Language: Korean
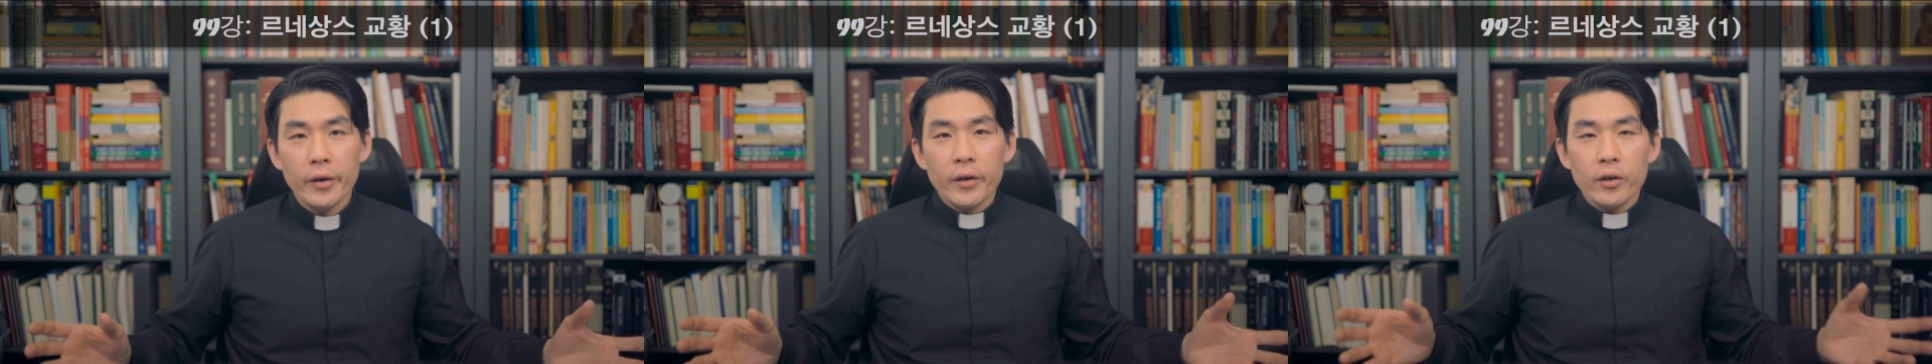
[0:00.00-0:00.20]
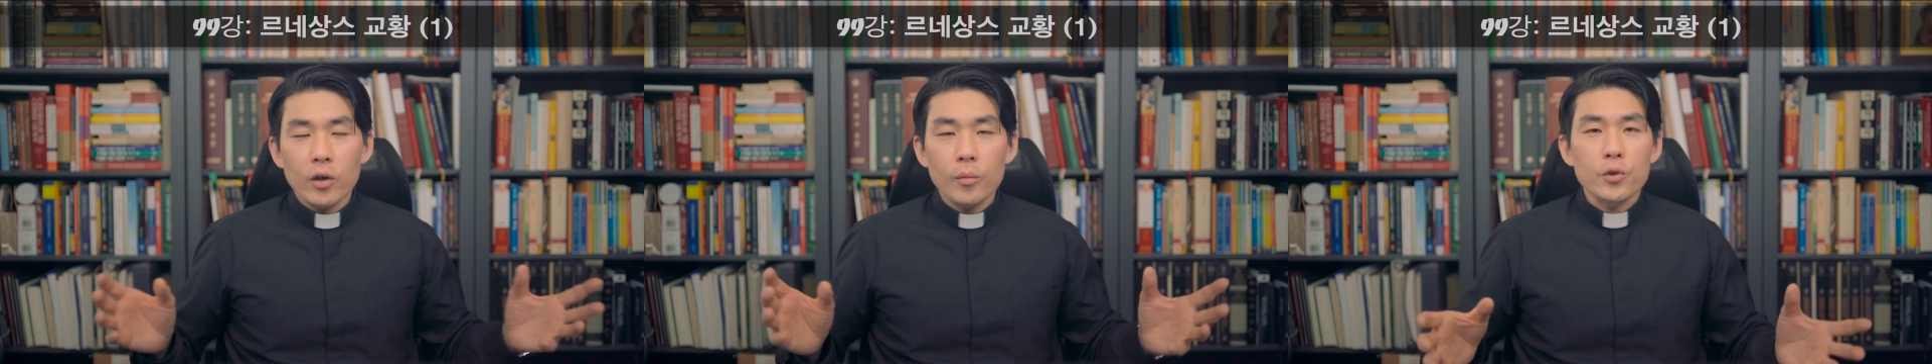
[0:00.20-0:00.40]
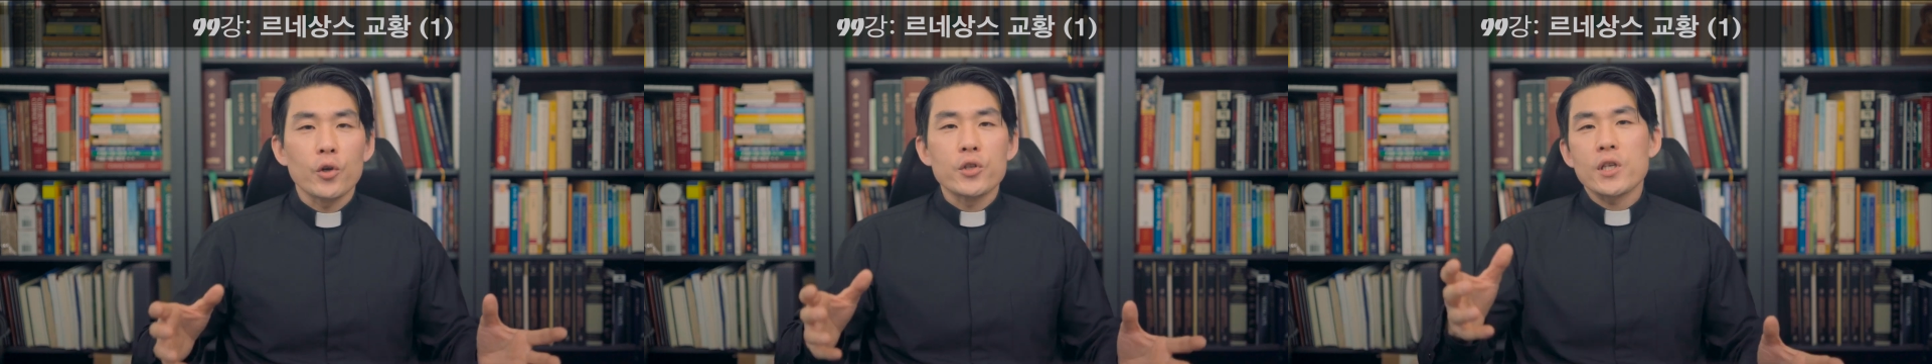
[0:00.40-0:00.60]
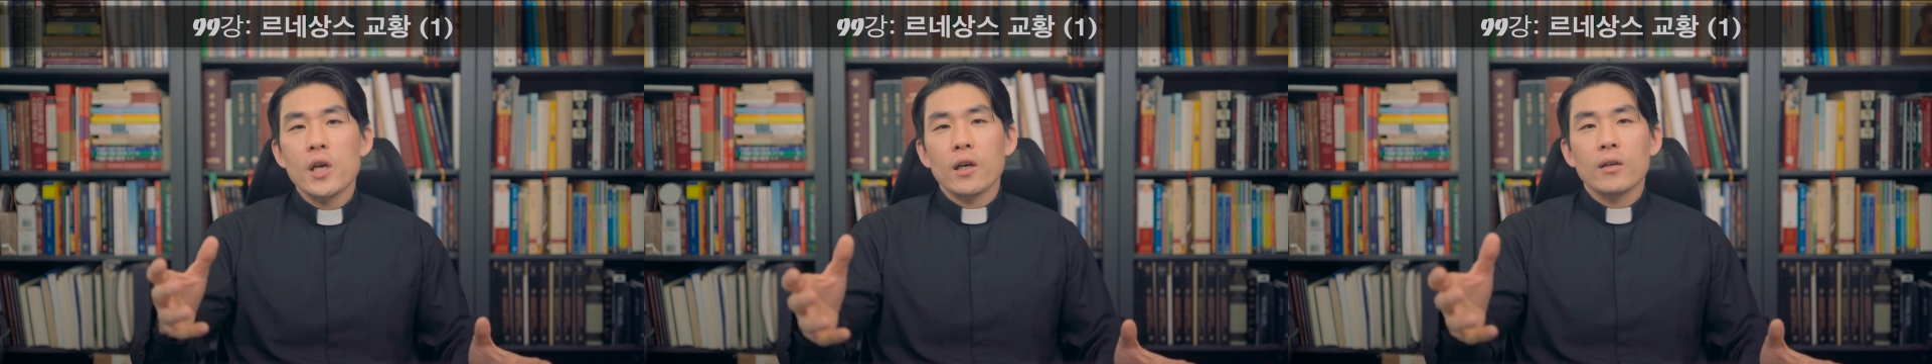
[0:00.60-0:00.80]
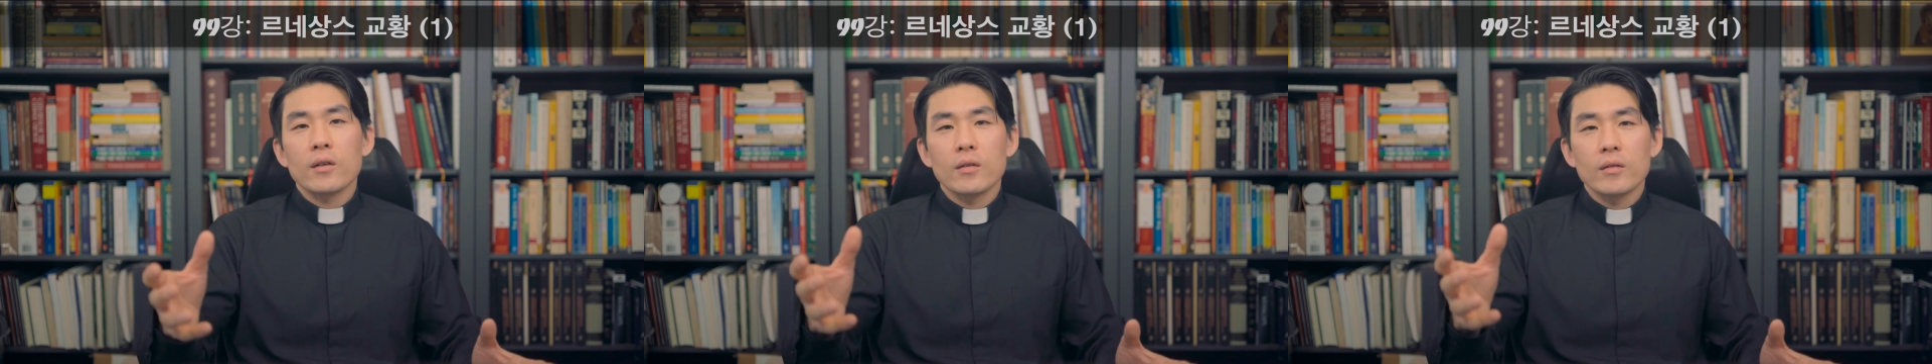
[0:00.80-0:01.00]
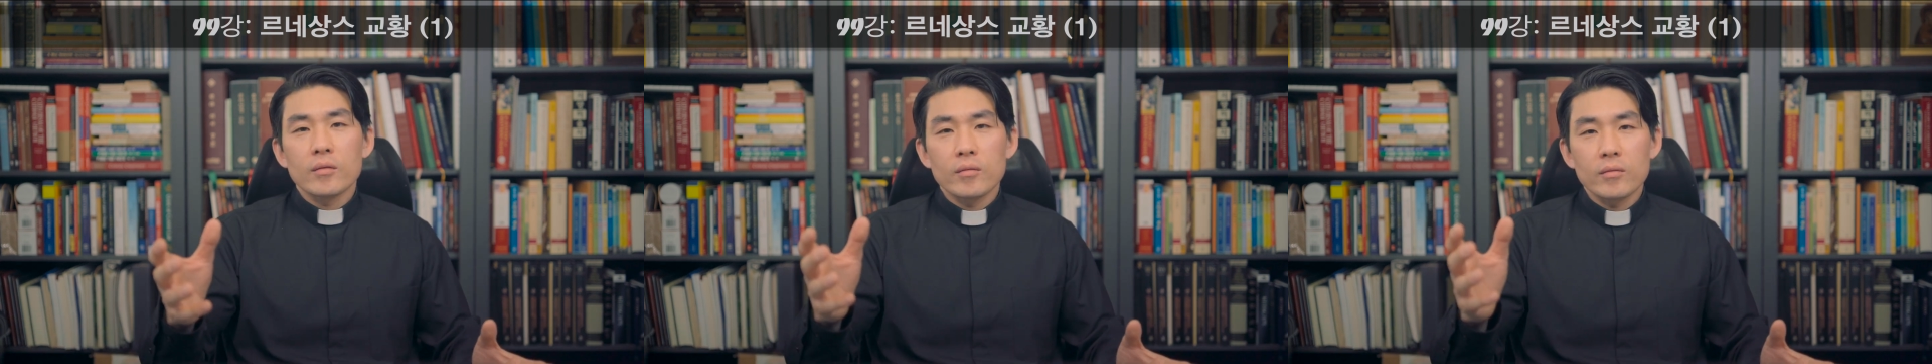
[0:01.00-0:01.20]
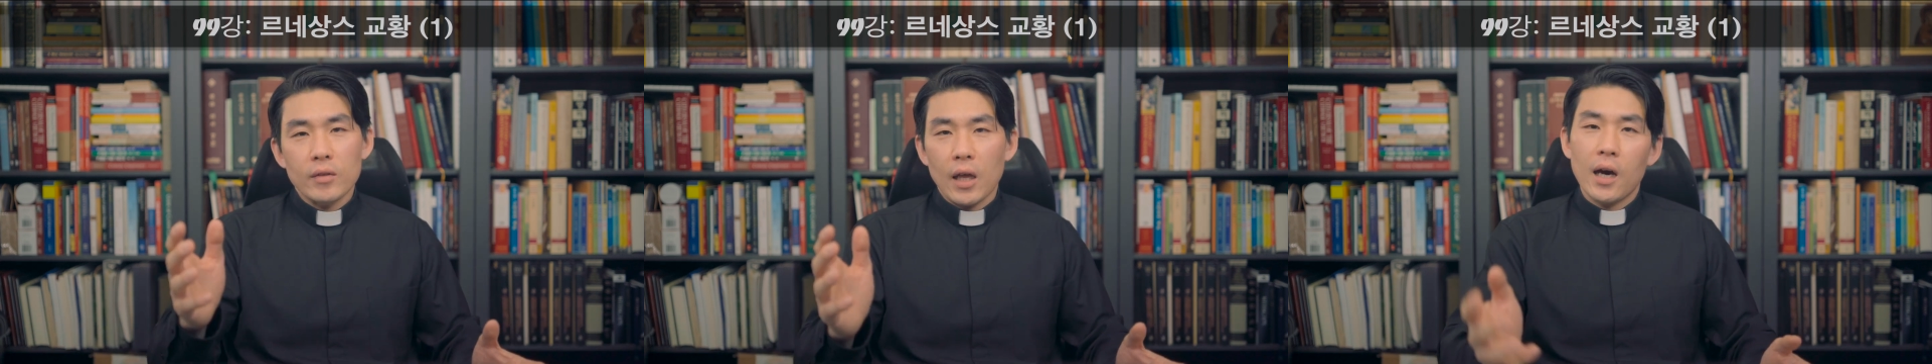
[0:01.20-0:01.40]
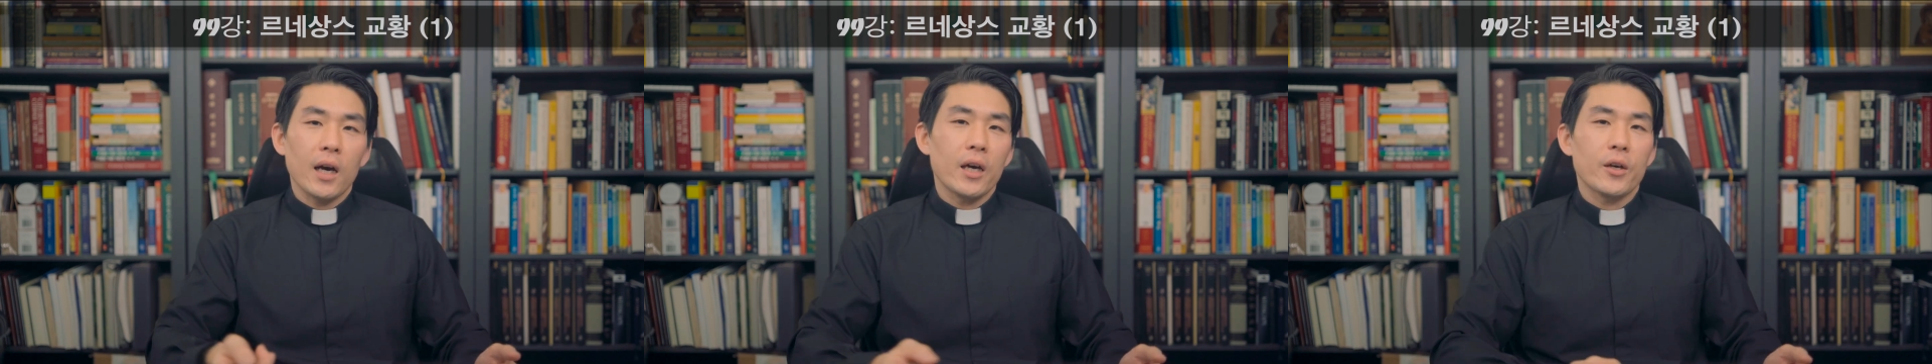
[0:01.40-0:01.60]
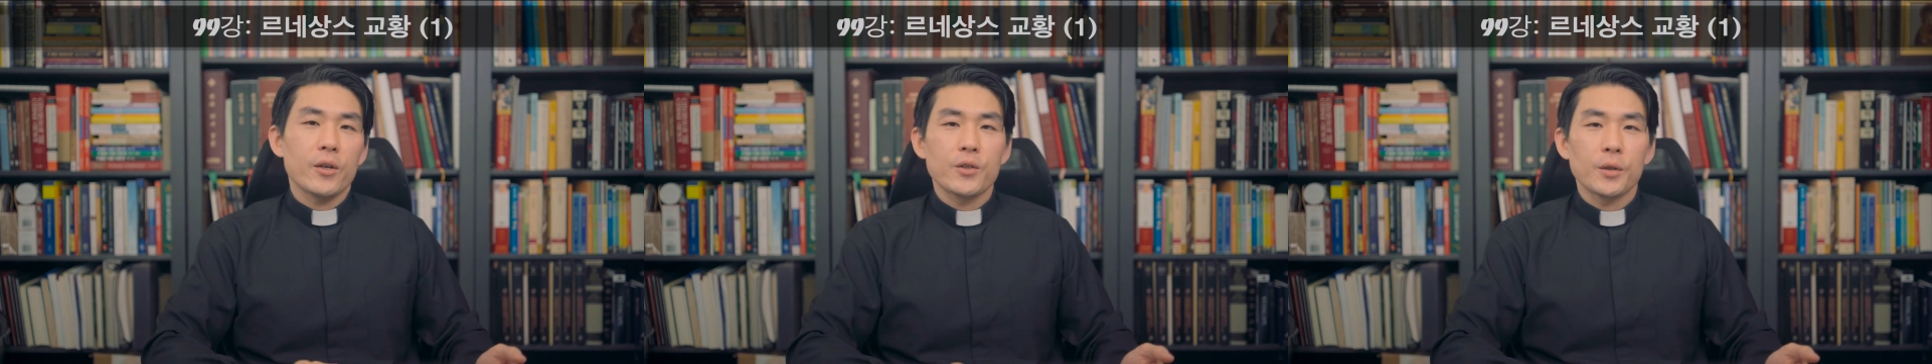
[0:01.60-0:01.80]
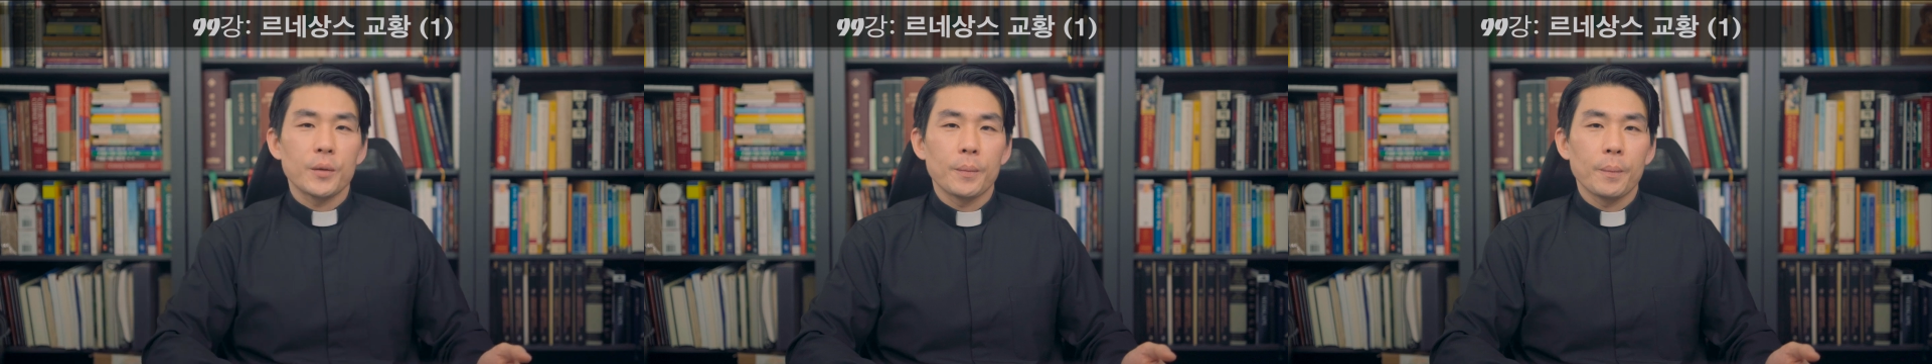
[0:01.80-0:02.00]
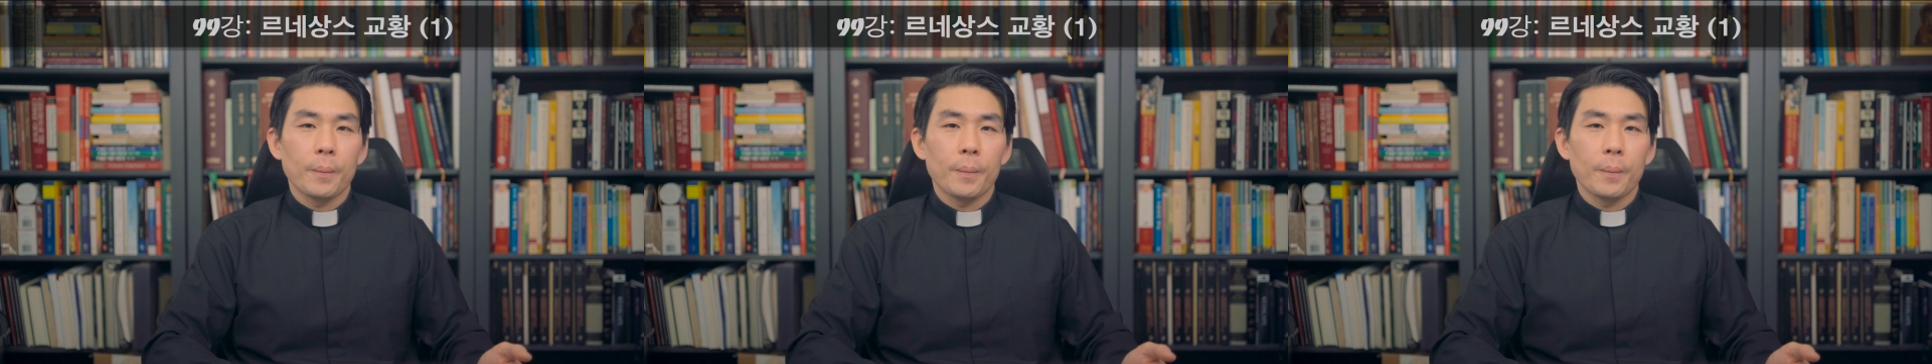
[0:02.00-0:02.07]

그럼 전쟁 나가야죠.